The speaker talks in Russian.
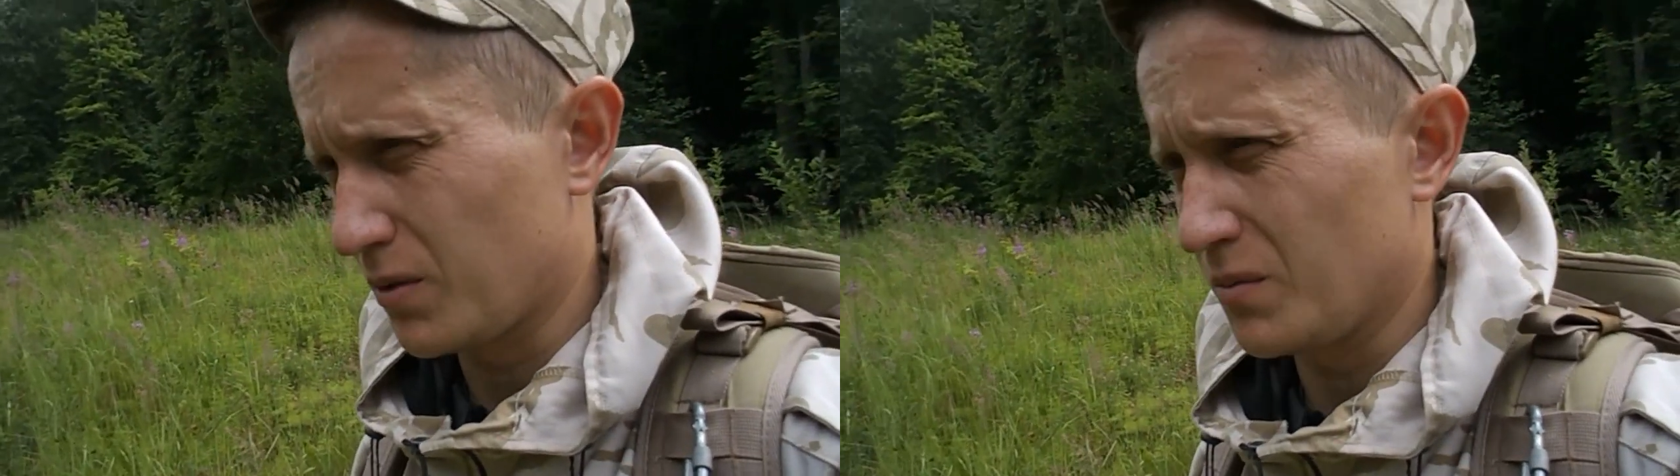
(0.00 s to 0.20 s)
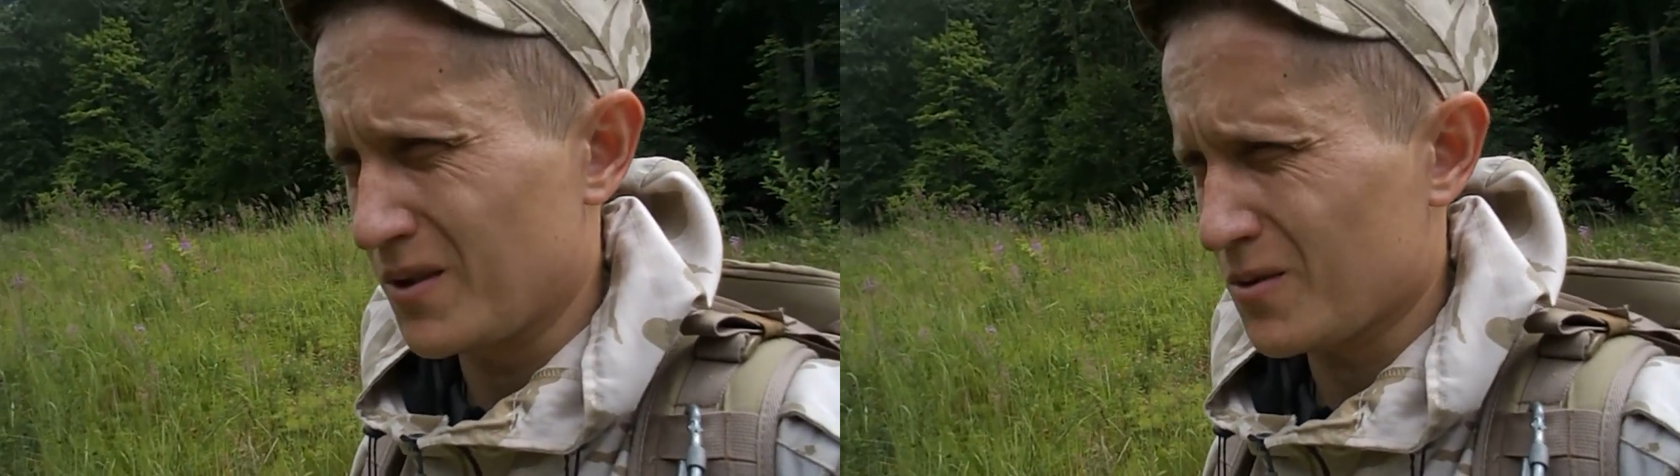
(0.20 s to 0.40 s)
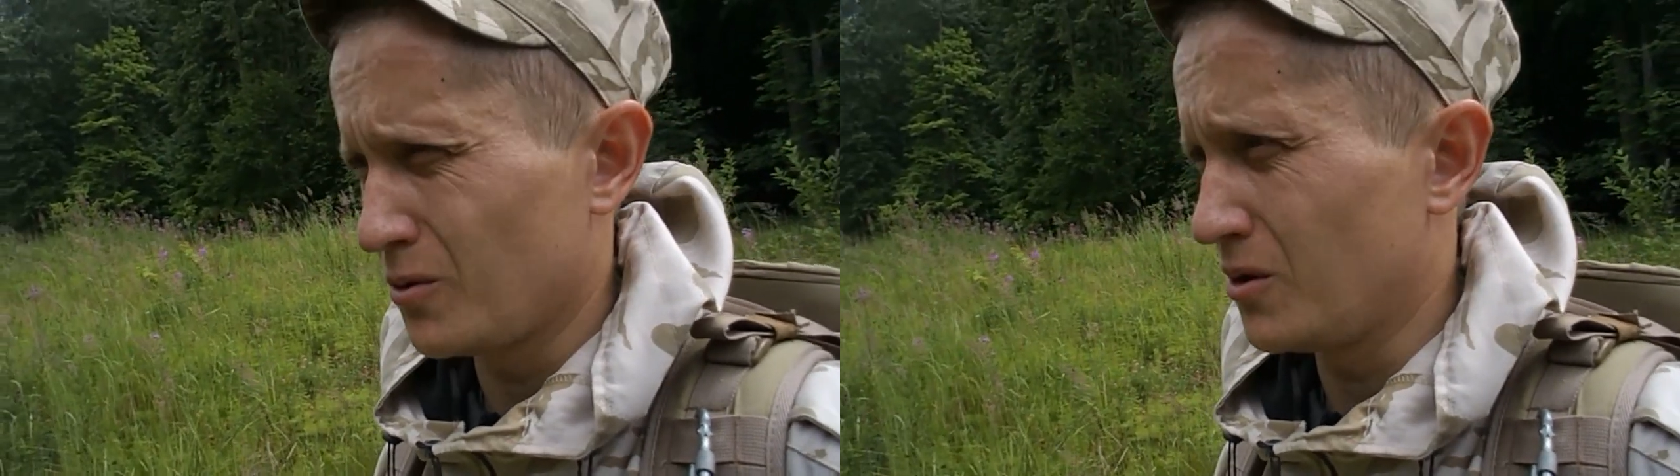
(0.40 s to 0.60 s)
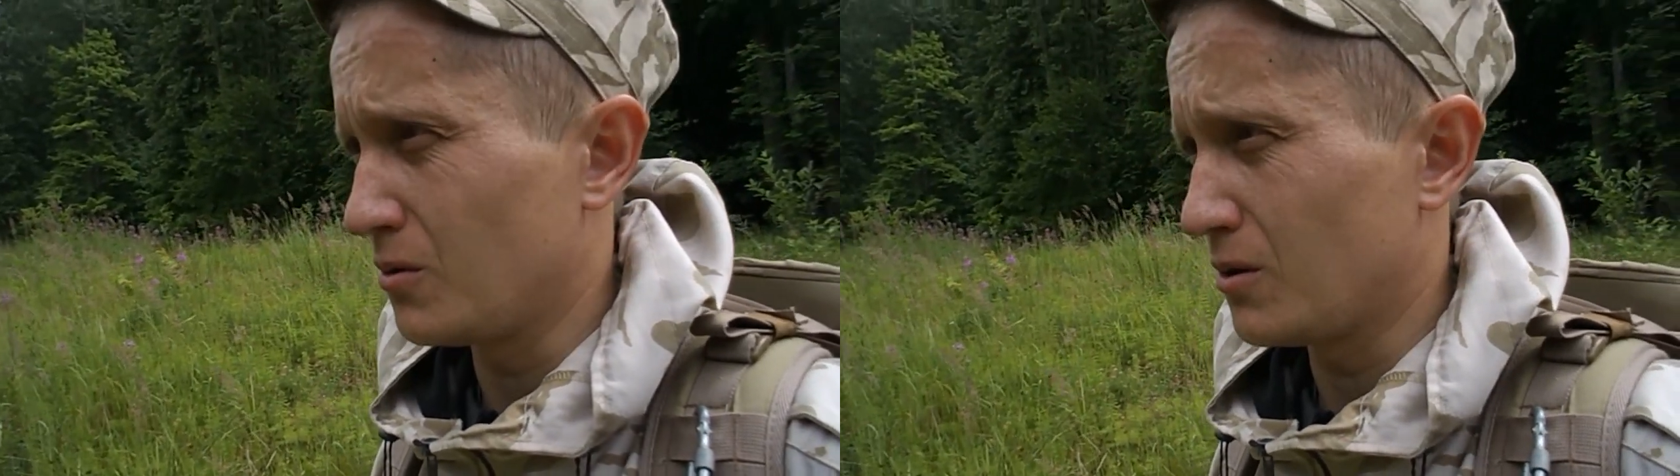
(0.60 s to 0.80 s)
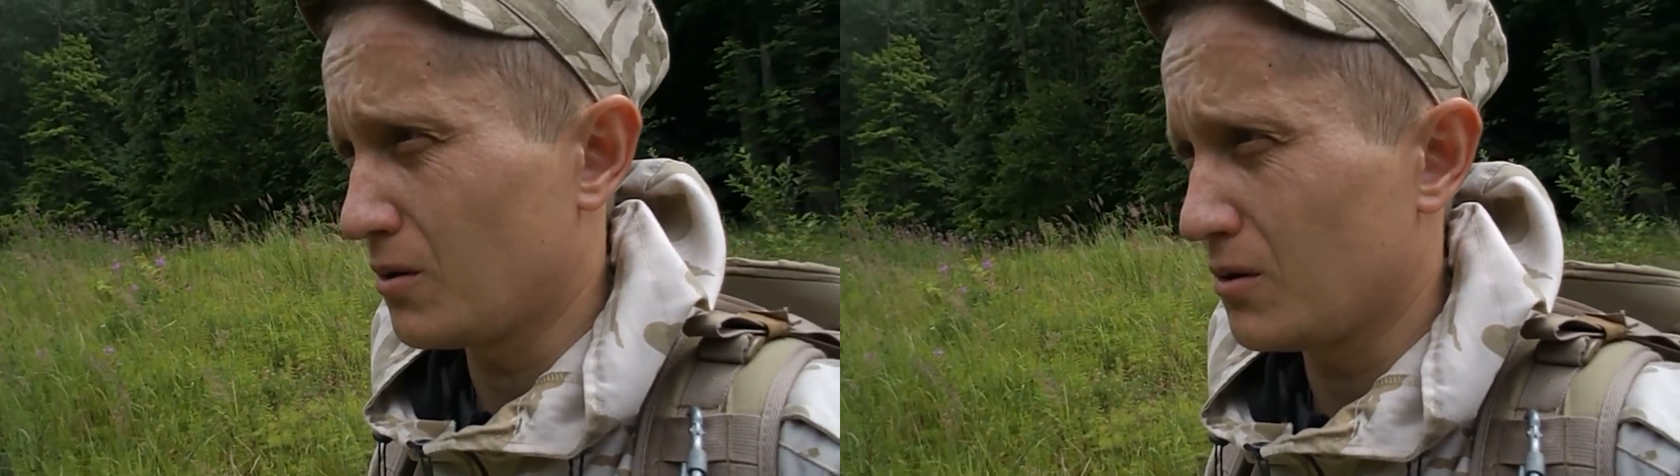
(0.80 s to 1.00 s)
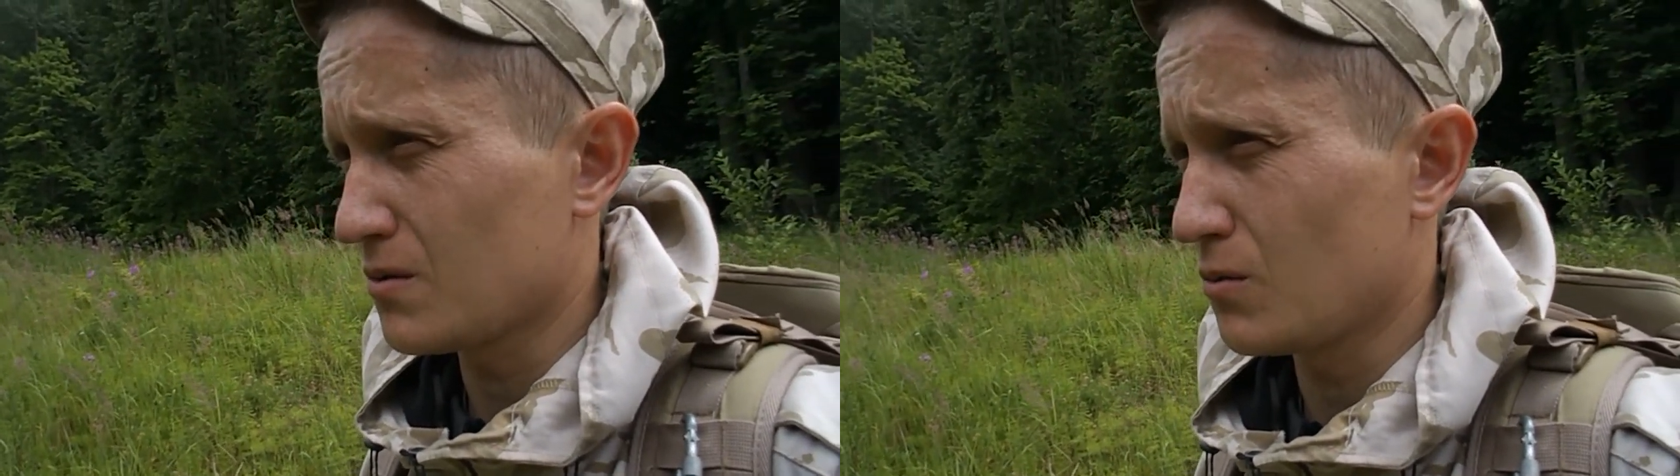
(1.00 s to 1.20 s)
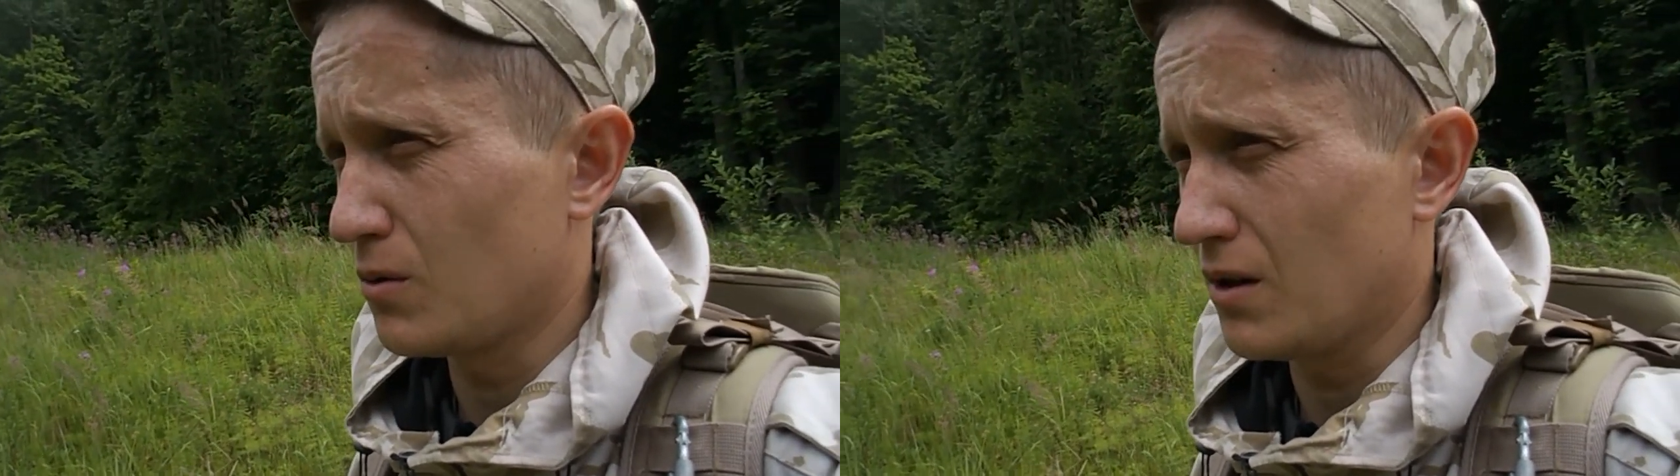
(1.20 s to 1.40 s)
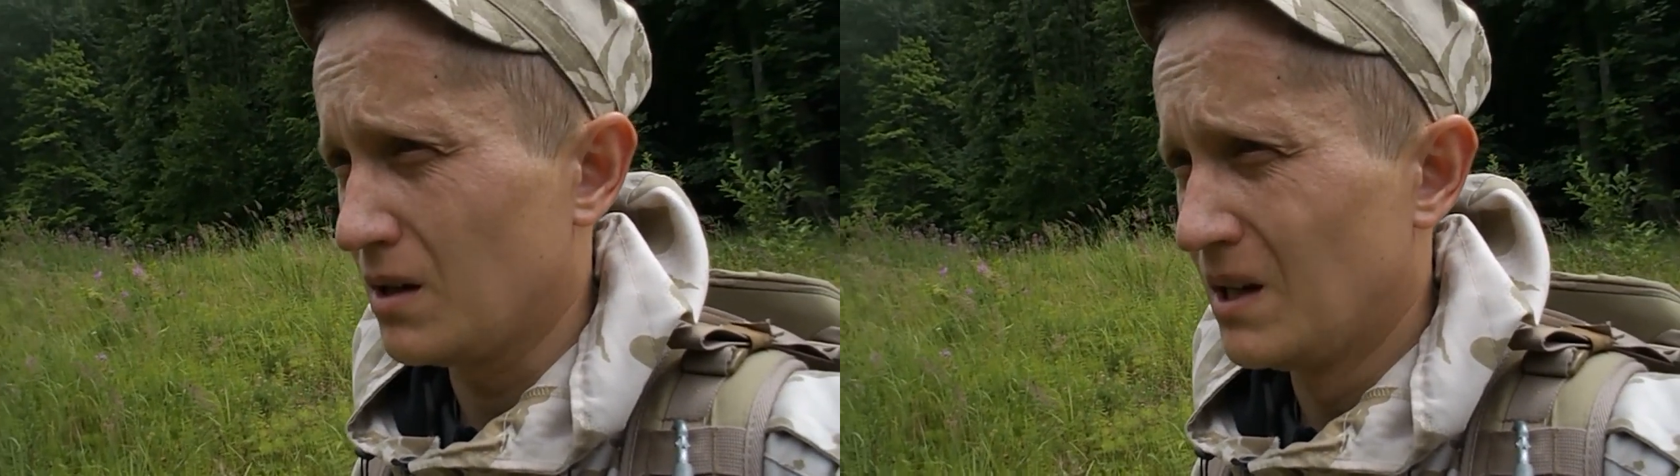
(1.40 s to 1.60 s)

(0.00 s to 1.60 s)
Подмосковье, это сколько?